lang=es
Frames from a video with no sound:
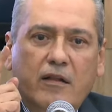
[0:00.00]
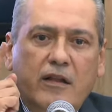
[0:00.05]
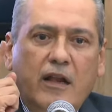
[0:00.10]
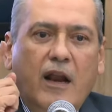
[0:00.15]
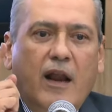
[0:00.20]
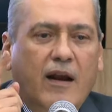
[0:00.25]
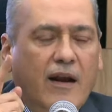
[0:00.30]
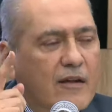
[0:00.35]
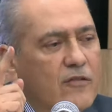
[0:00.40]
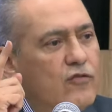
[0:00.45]

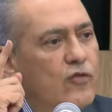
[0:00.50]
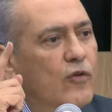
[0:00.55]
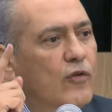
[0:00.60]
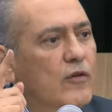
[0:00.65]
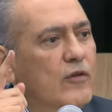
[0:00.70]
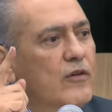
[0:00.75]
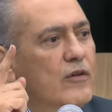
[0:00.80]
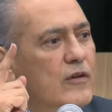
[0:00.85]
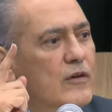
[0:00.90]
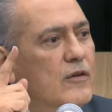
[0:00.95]
de la
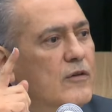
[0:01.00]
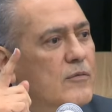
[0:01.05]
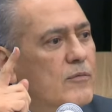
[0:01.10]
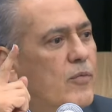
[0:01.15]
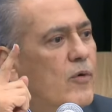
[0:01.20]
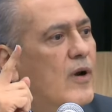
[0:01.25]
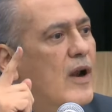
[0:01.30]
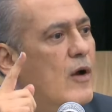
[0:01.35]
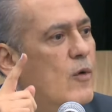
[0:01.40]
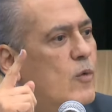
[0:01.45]
razón
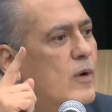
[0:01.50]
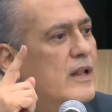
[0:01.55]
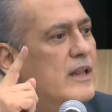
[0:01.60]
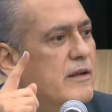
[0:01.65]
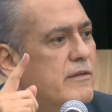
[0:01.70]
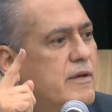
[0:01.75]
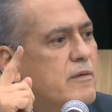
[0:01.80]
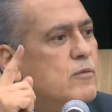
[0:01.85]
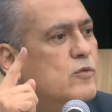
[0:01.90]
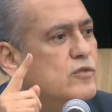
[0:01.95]
por la
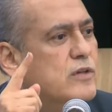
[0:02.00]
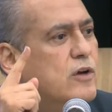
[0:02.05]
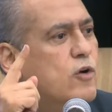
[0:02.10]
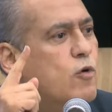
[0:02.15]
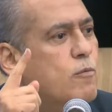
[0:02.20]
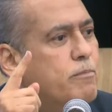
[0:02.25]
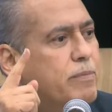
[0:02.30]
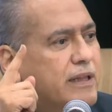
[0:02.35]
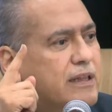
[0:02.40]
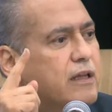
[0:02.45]
cual debemos de
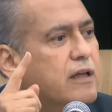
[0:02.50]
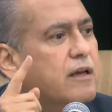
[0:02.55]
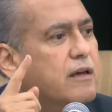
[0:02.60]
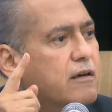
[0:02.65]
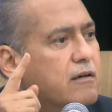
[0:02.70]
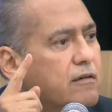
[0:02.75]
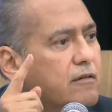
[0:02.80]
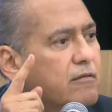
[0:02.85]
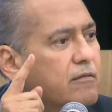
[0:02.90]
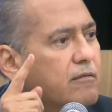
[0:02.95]
competir.
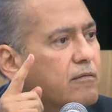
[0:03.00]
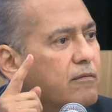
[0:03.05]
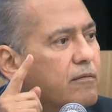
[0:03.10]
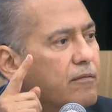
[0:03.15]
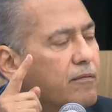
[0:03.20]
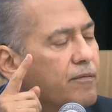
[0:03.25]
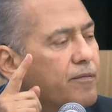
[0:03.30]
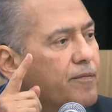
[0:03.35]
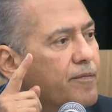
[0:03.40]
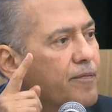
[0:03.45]

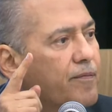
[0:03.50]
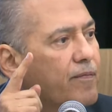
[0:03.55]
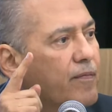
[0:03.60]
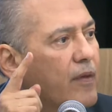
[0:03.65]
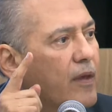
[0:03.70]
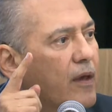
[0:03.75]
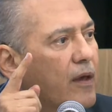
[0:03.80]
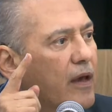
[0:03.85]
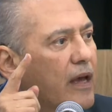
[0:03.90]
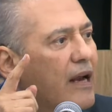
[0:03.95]

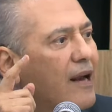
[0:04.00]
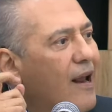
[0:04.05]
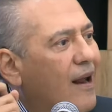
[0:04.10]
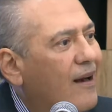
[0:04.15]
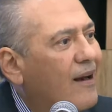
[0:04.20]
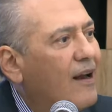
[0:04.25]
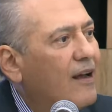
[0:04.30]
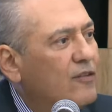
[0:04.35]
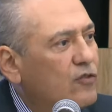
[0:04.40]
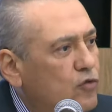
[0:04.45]
Y
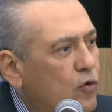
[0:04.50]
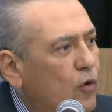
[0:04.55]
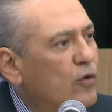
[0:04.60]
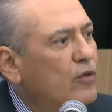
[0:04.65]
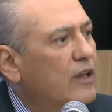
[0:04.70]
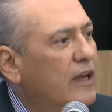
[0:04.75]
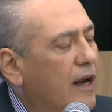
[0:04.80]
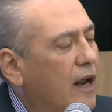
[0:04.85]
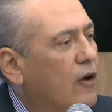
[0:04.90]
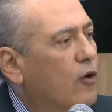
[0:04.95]
la
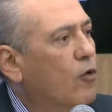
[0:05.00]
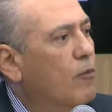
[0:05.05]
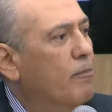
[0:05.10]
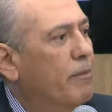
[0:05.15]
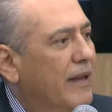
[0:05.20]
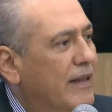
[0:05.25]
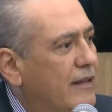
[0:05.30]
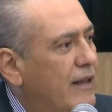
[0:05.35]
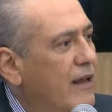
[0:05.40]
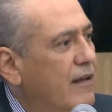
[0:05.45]
razón de la
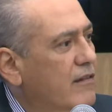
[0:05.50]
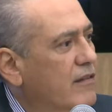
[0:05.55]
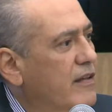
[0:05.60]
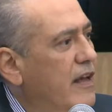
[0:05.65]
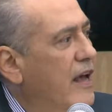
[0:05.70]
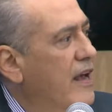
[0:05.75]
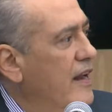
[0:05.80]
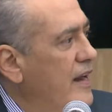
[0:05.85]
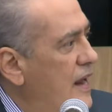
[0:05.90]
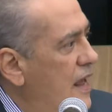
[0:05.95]

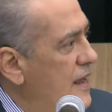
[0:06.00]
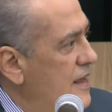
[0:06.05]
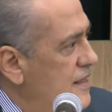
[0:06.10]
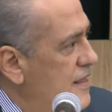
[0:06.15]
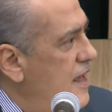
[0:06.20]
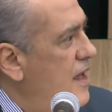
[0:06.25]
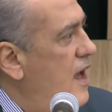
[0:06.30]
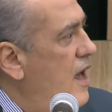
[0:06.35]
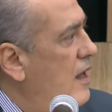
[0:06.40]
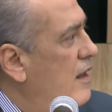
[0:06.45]
competencia y la
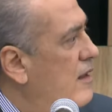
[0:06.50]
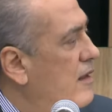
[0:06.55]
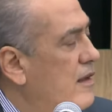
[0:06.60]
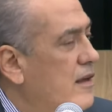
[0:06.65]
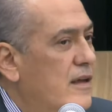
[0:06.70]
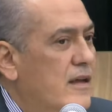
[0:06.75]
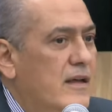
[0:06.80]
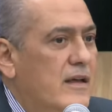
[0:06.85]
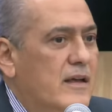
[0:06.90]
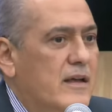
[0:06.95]
idea
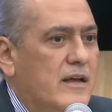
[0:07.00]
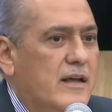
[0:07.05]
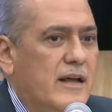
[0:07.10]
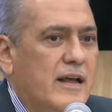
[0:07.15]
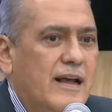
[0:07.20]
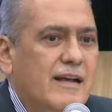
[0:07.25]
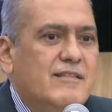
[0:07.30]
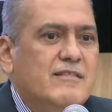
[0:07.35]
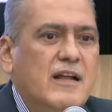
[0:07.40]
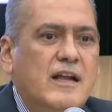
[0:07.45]

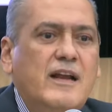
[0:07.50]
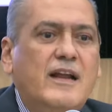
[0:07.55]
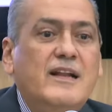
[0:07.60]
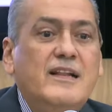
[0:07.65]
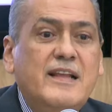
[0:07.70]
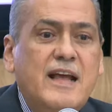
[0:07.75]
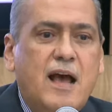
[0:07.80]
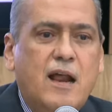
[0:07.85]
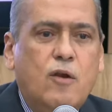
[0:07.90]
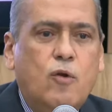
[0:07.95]
está en
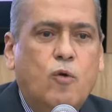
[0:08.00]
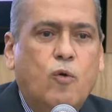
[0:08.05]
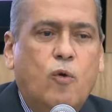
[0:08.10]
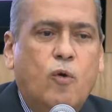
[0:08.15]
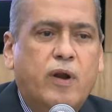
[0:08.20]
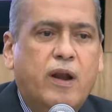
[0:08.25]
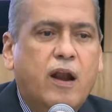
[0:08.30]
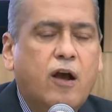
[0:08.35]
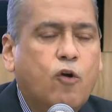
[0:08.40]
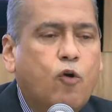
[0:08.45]
el
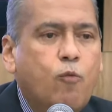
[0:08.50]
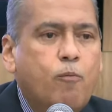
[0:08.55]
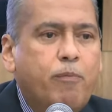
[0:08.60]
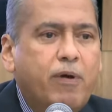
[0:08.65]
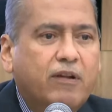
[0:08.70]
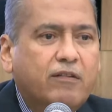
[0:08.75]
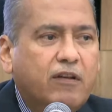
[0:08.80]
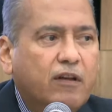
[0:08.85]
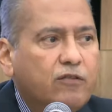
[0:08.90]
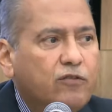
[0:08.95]
diálogo, en la
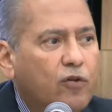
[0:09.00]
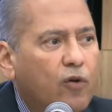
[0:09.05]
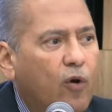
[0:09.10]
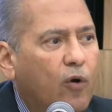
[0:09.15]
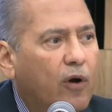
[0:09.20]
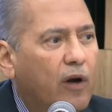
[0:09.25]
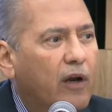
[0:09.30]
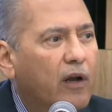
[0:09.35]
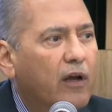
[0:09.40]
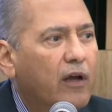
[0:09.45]

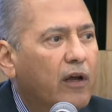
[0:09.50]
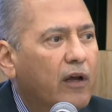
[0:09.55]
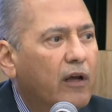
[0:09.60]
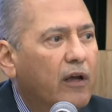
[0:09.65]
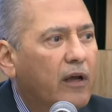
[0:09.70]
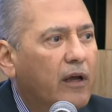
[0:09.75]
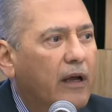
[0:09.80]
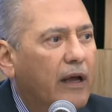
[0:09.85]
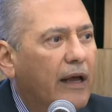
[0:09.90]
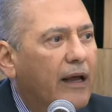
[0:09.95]
conversación,
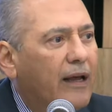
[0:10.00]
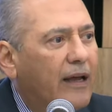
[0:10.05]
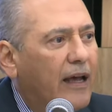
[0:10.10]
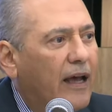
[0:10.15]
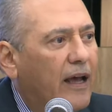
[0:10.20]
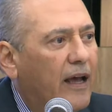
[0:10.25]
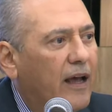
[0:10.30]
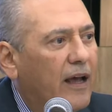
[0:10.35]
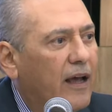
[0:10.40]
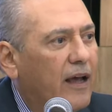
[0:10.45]
en
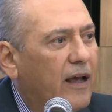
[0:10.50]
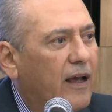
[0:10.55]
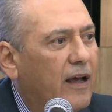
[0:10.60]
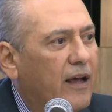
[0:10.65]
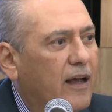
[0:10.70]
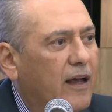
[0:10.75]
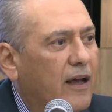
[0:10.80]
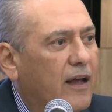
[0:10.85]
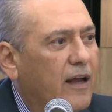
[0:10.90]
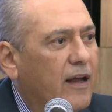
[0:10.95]
que
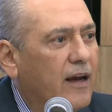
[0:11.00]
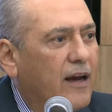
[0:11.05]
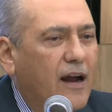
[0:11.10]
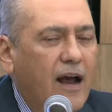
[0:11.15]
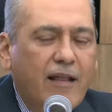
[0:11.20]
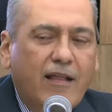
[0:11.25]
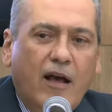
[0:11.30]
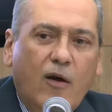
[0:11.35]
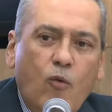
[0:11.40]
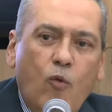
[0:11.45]

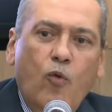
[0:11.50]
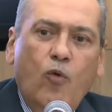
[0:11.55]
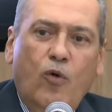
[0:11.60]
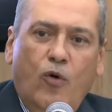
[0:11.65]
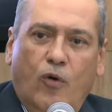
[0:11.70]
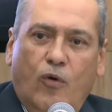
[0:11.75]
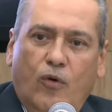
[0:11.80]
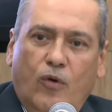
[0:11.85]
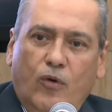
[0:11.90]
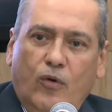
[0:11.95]
cada
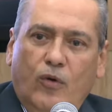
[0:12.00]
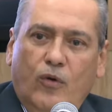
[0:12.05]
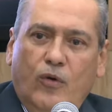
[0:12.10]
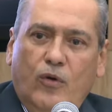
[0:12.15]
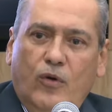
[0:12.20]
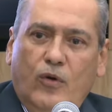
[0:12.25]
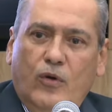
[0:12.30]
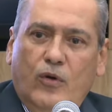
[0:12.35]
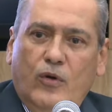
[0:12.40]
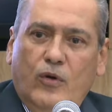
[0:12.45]
uno
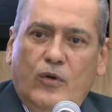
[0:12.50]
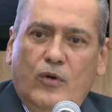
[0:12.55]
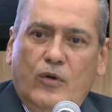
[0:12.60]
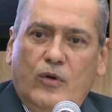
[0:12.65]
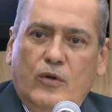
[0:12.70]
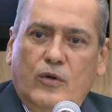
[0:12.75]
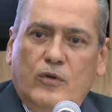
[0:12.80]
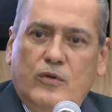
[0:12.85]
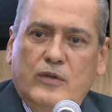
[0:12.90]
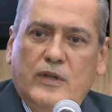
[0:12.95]

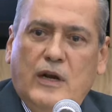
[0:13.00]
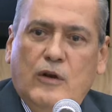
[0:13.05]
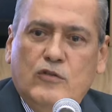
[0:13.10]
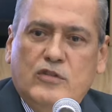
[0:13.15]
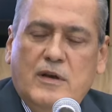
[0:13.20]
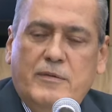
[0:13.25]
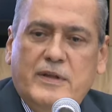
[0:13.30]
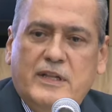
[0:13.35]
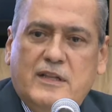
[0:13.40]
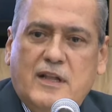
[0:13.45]
de
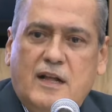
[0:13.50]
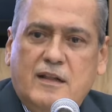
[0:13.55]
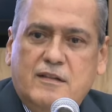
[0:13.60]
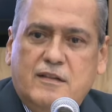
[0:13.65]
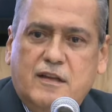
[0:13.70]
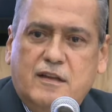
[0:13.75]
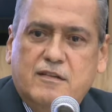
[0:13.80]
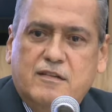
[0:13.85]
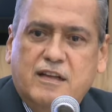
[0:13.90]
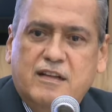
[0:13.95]
los
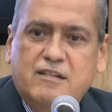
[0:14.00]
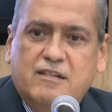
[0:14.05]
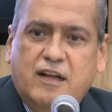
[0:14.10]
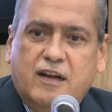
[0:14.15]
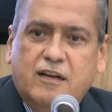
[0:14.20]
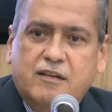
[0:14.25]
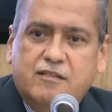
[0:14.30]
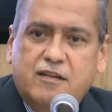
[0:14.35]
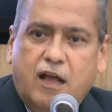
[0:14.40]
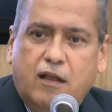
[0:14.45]
habitantes
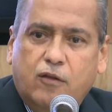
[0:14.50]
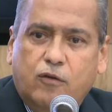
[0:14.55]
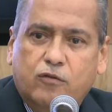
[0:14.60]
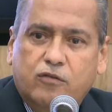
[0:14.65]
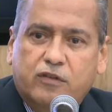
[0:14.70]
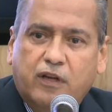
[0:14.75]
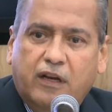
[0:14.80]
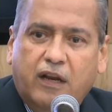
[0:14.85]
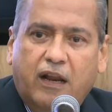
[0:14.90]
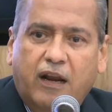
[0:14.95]

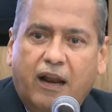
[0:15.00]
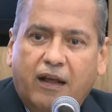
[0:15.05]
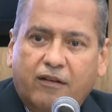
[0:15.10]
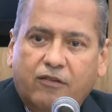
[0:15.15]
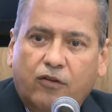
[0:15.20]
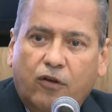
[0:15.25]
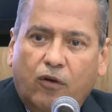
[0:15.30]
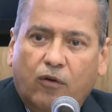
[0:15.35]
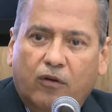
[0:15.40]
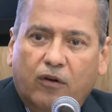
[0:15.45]
interesados en la
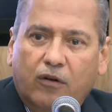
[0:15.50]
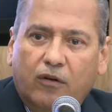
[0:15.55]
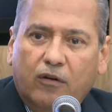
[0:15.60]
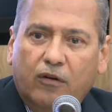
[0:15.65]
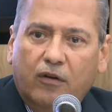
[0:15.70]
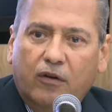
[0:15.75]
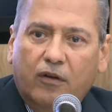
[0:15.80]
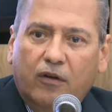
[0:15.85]
elección